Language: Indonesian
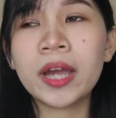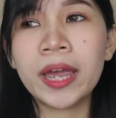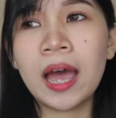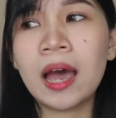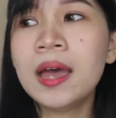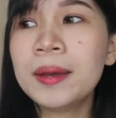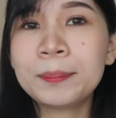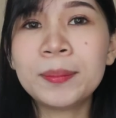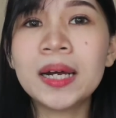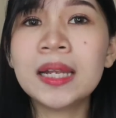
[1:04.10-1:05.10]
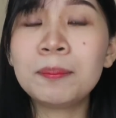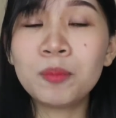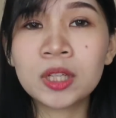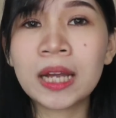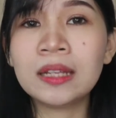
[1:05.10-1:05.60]
kayak
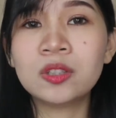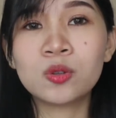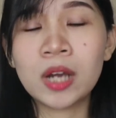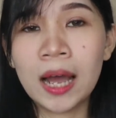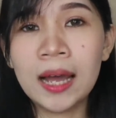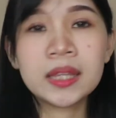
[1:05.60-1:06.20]
melembutkan juga.